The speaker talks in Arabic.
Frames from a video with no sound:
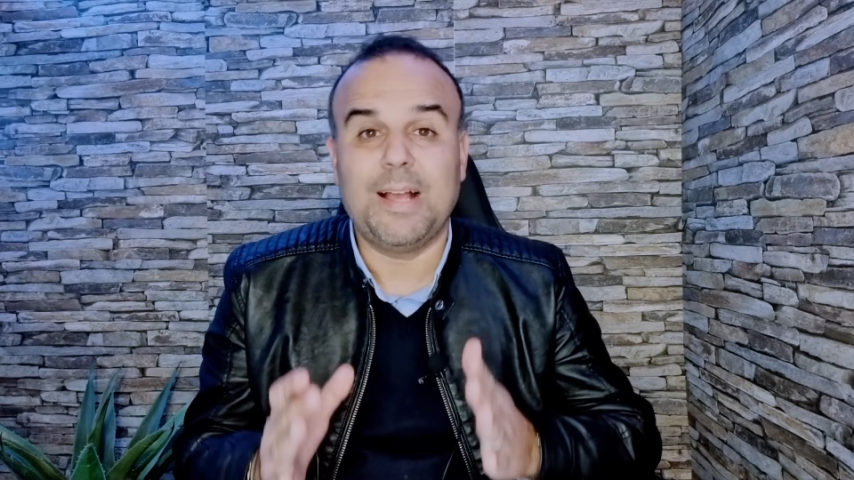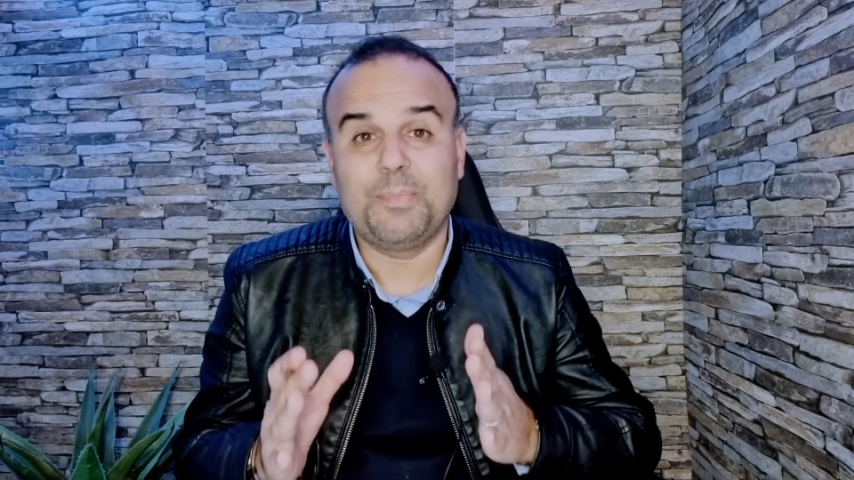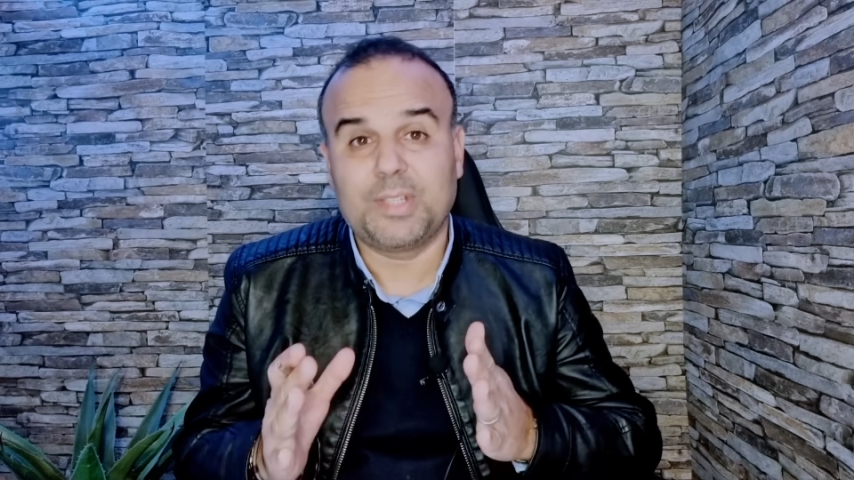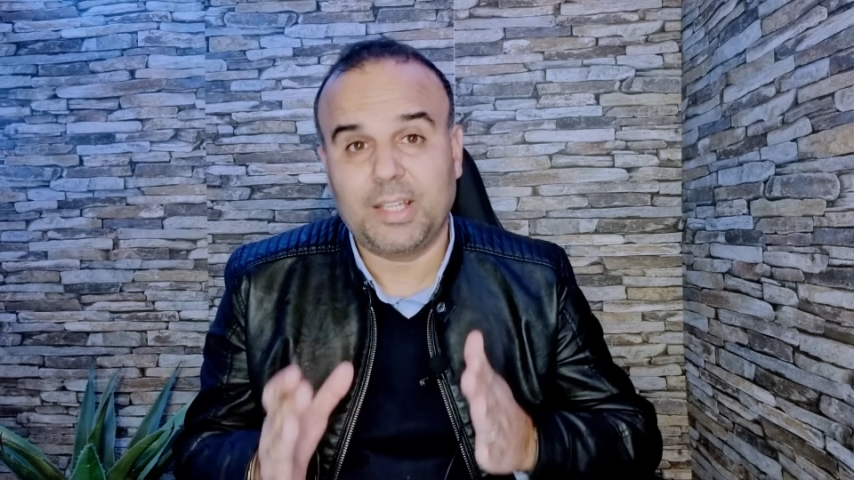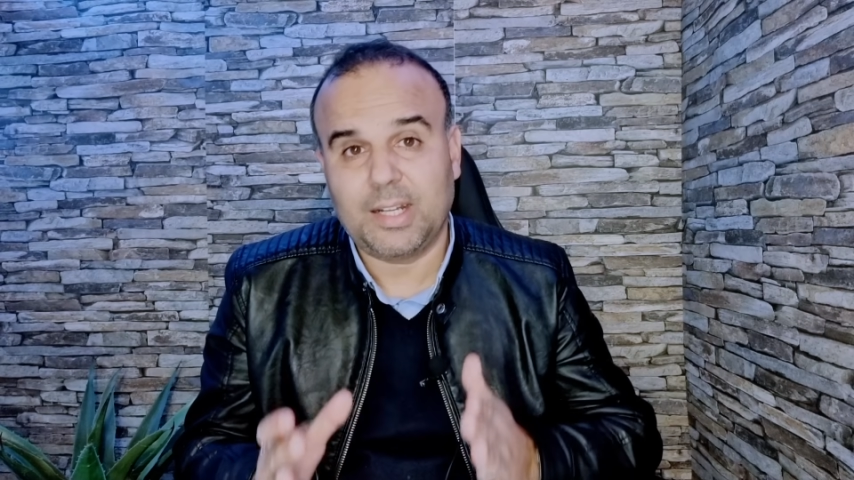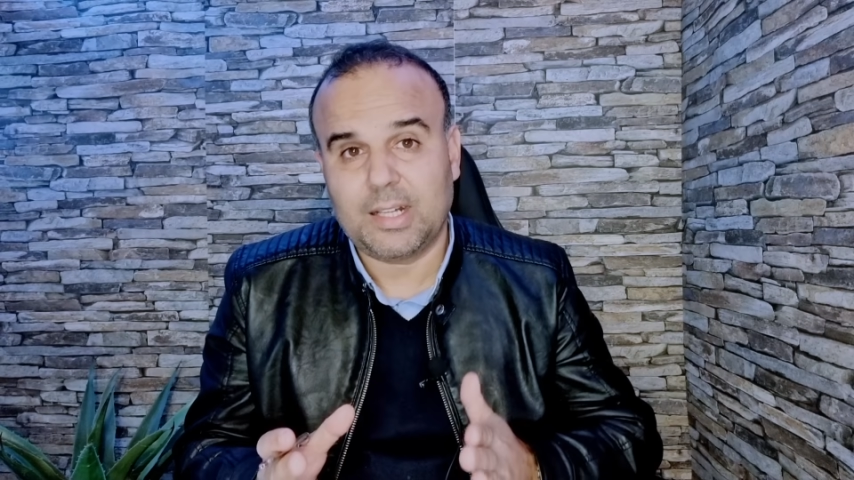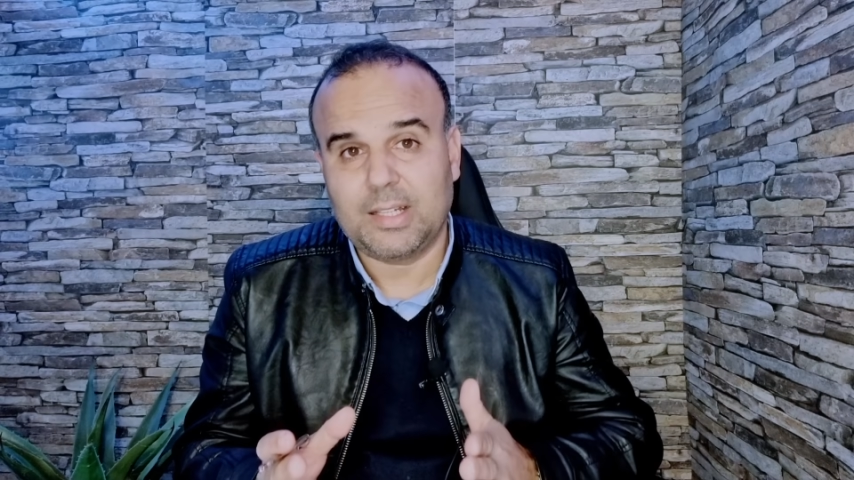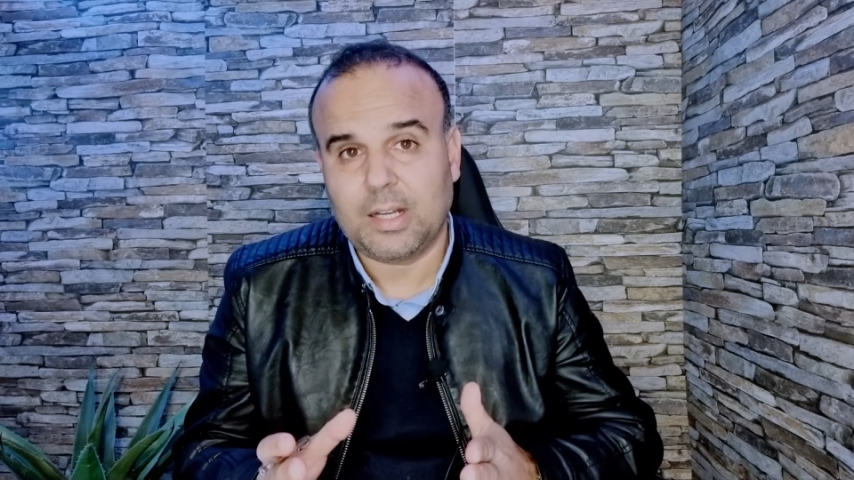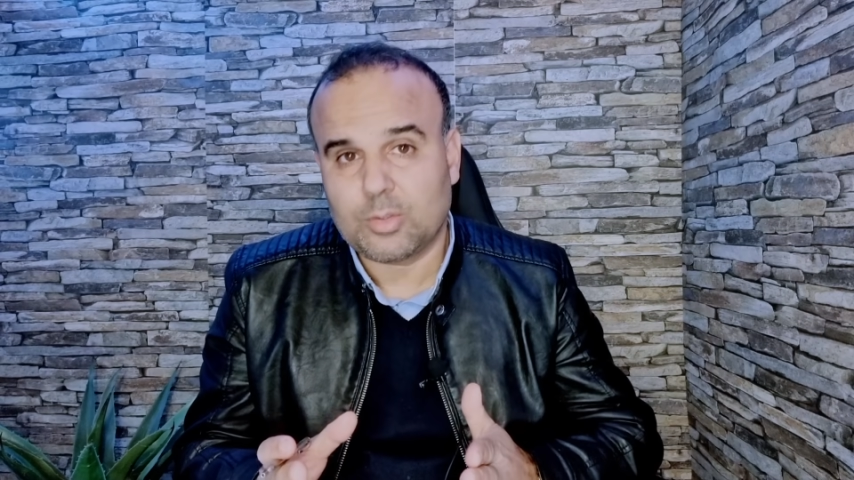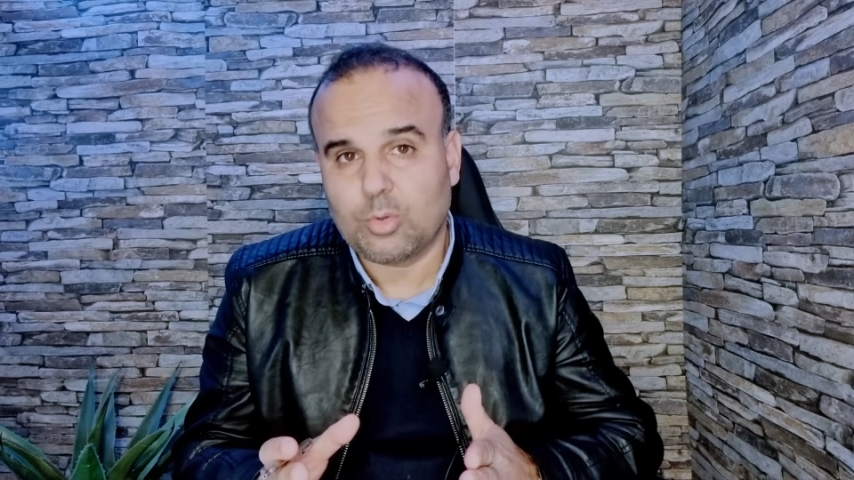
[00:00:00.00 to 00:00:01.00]
اهم التغييرات
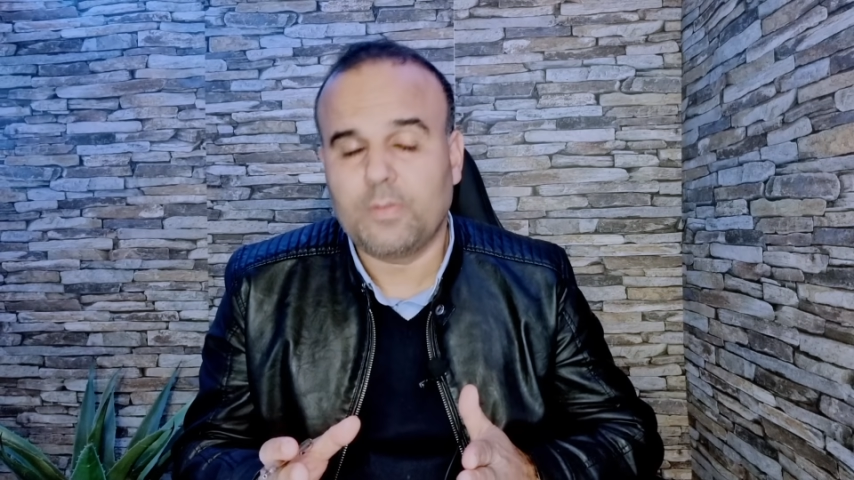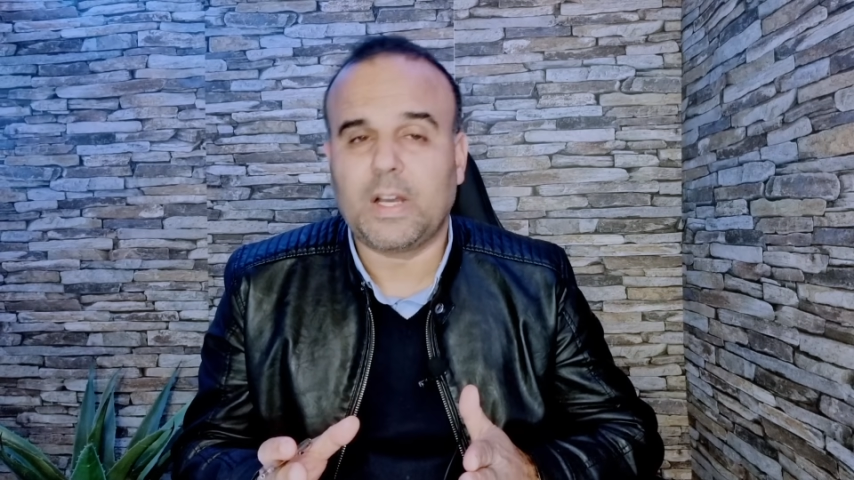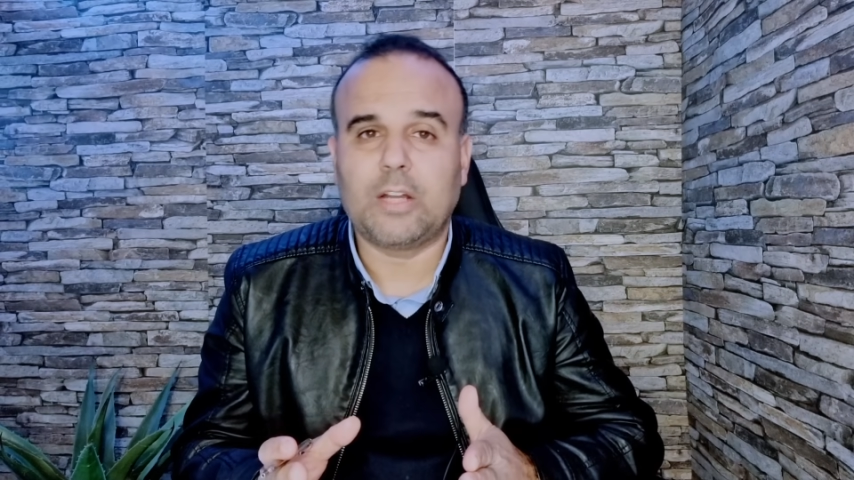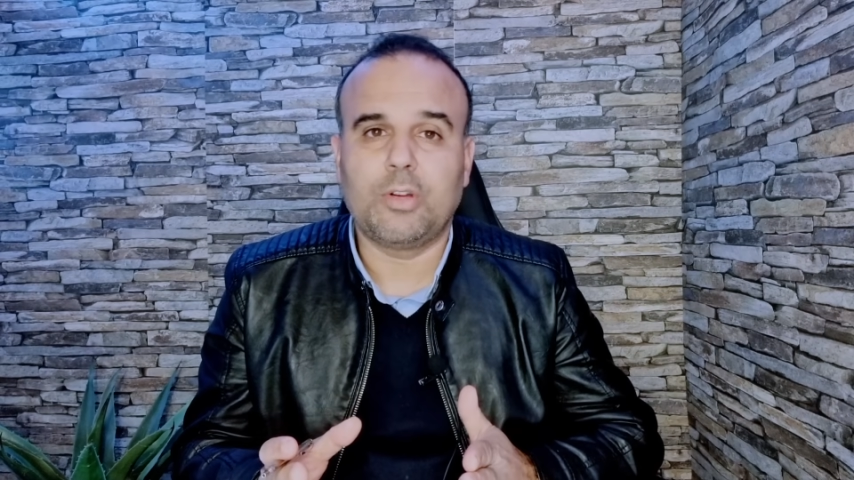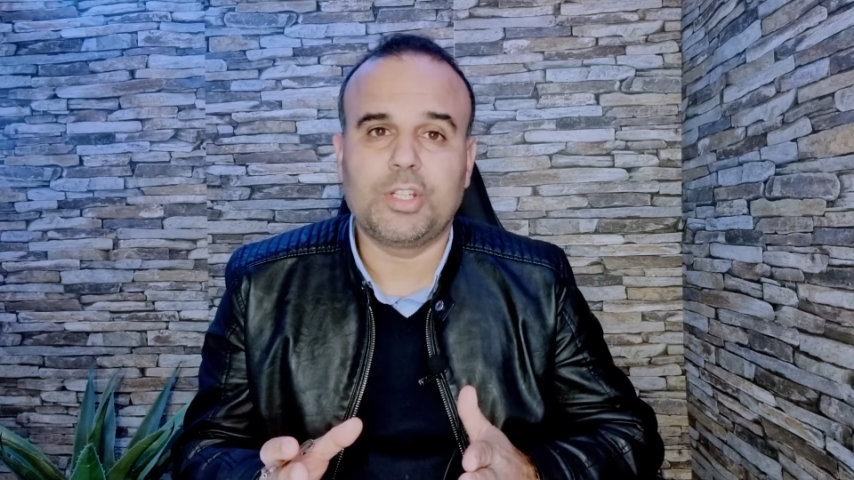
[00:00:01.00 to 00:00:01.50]
اللي غتكون في قانون